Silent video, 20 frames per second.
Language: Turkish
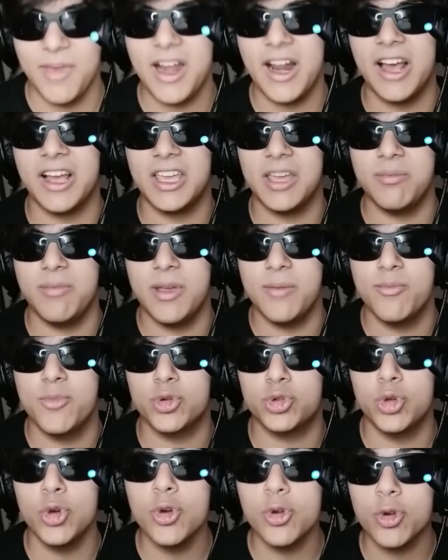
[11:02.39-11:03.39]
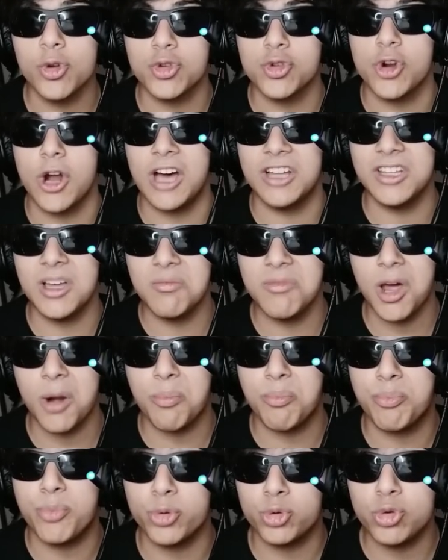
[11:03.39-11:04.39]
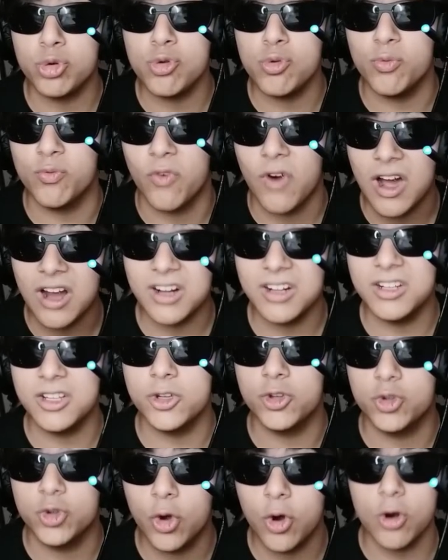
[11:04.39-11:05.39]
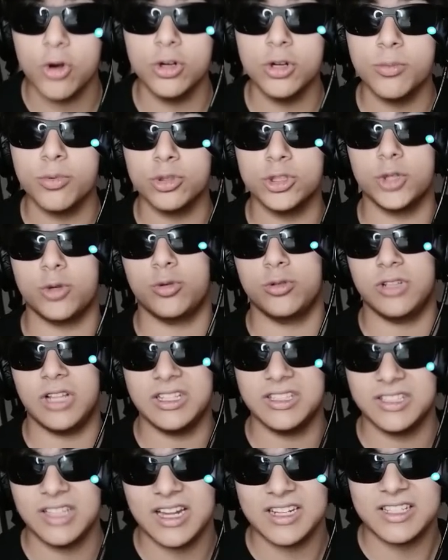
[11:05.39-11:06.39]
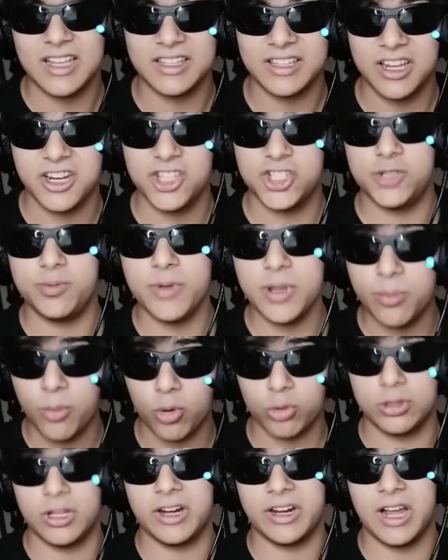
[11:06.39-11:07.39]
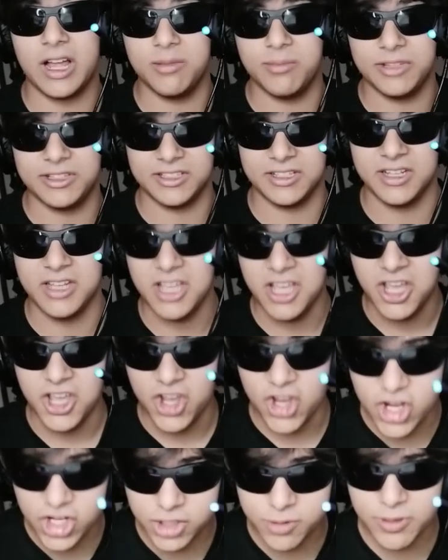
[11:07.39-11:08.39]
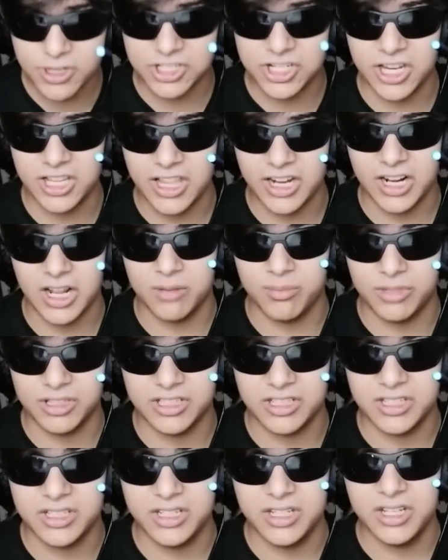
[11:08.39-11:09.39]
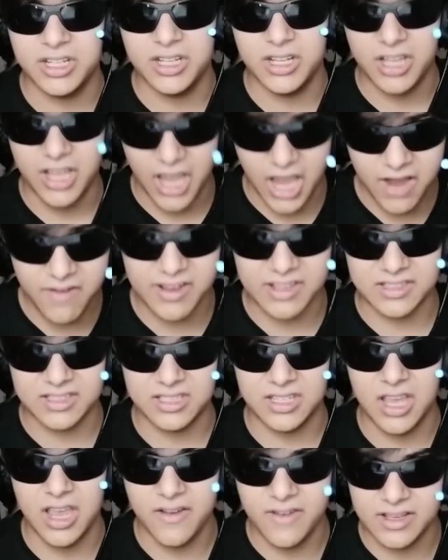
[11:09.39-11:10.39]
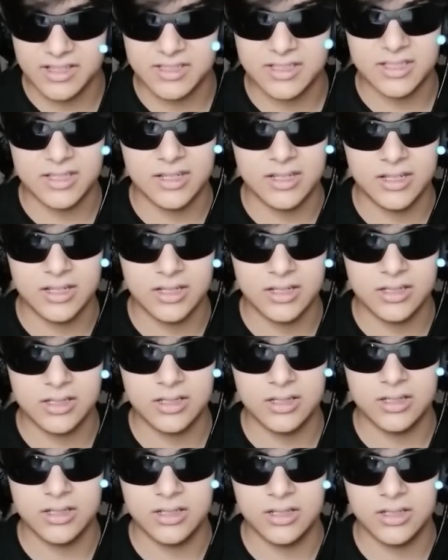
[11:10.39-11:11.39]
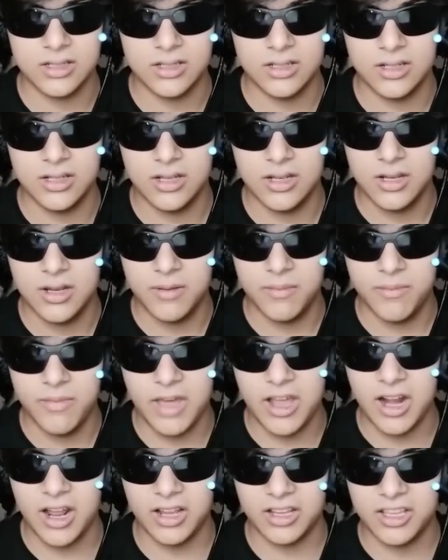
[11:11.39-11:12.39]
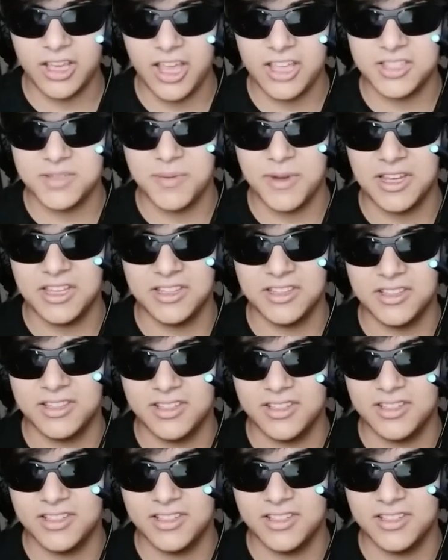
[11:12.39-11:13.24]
Merak etmeyin bütün gücünü adamlar bütün varını yoğunu burada kullandılar zaten. Hiçbir bokları kalmadı. Hiçbir Çok şeyler kalmadı. Evet evet. Merak etmeyin.